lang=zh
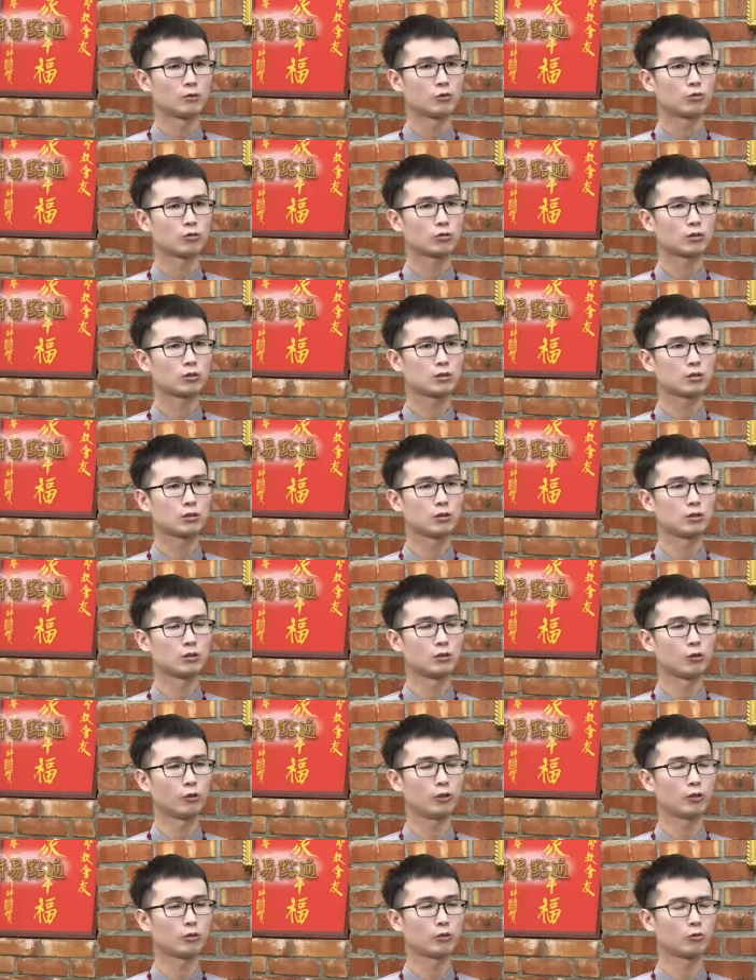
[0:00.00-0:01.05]
就是
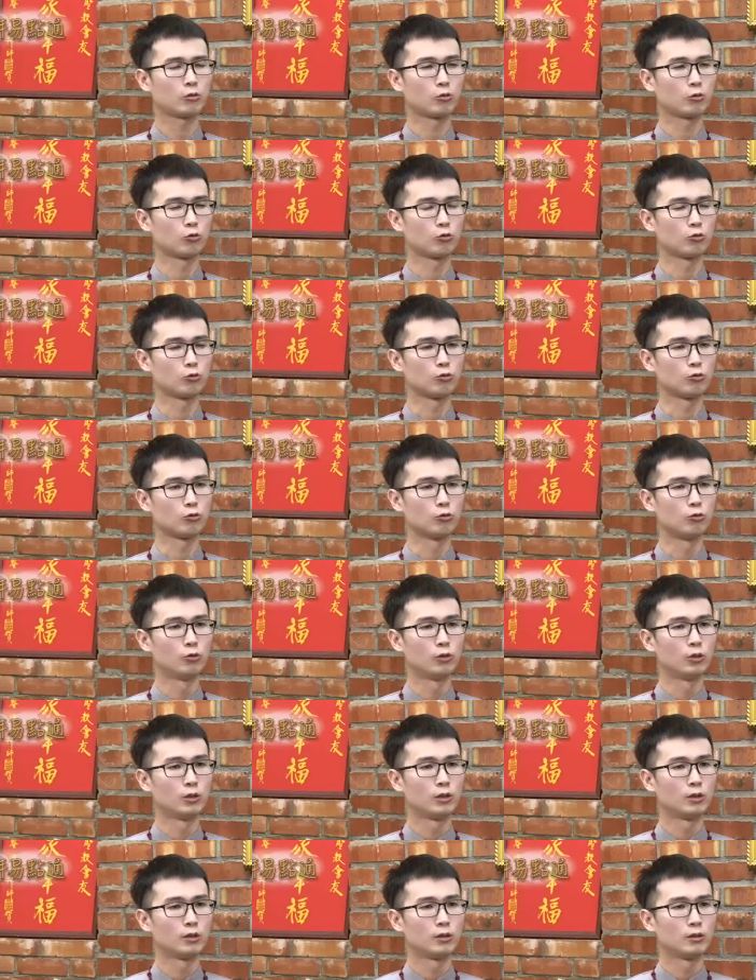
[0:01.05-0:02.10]
有一股
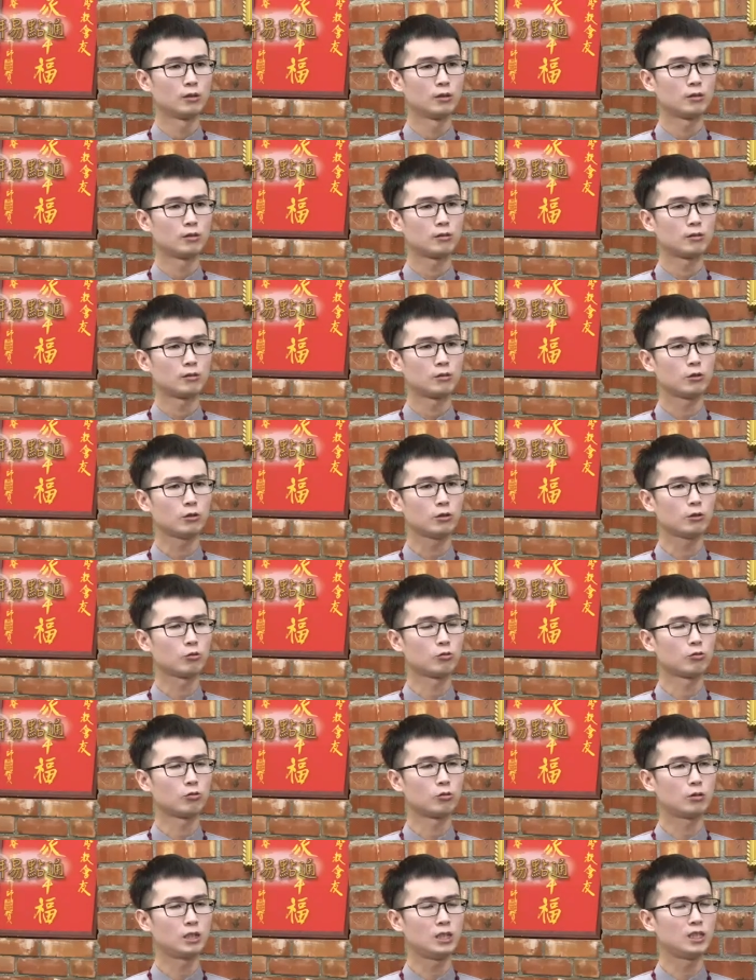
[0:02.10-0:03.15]
有一
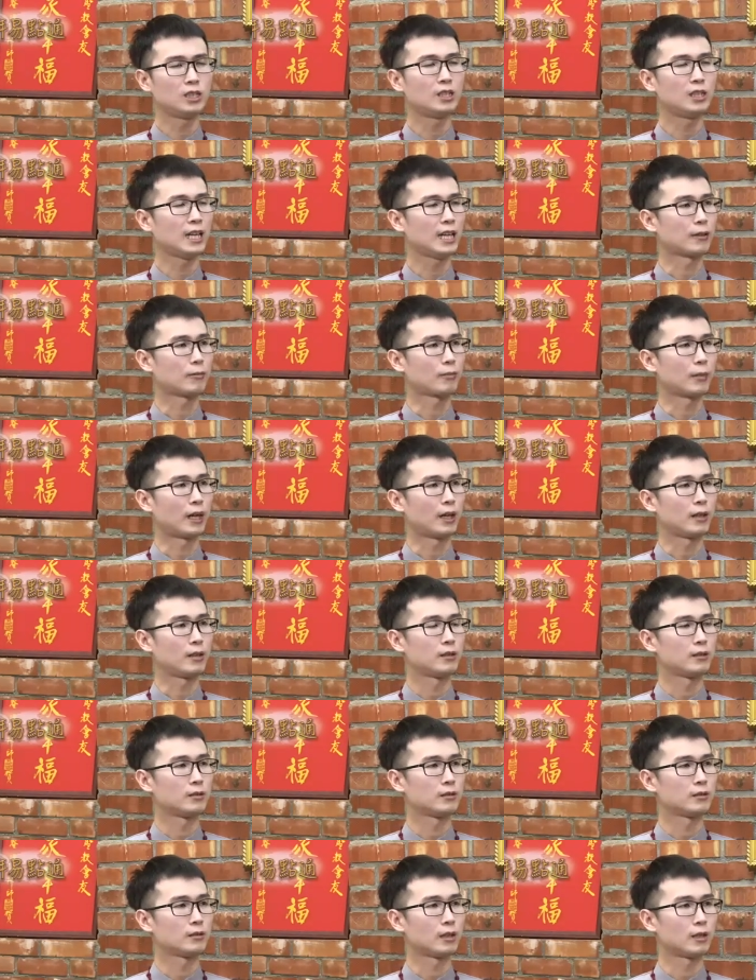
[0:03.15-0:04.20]
股力量吧，
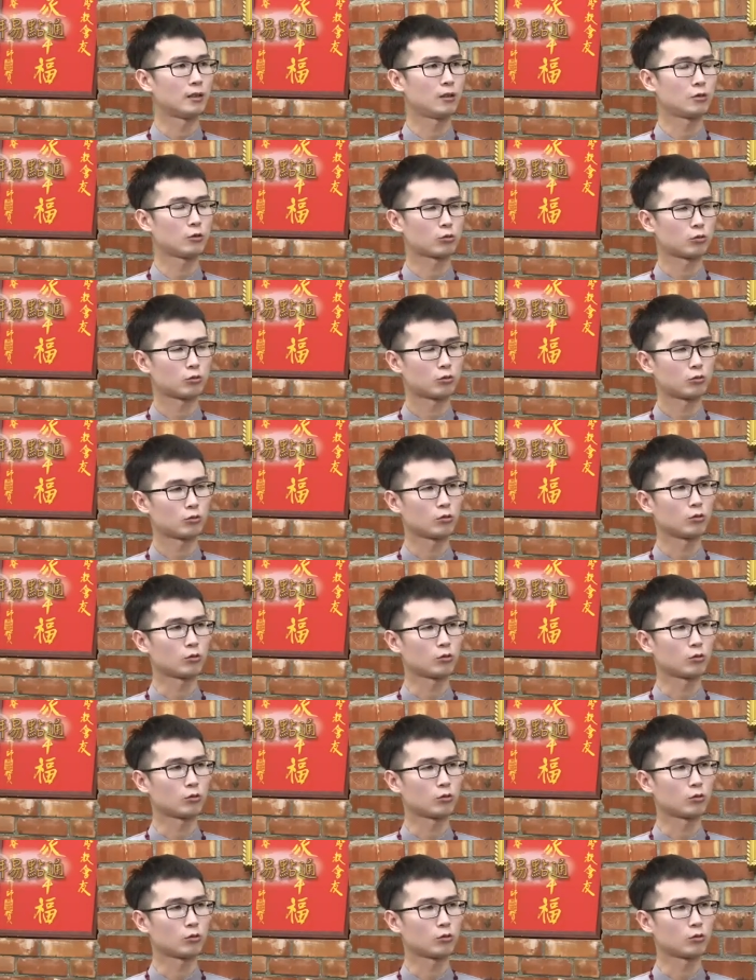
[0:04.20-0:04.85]
然后。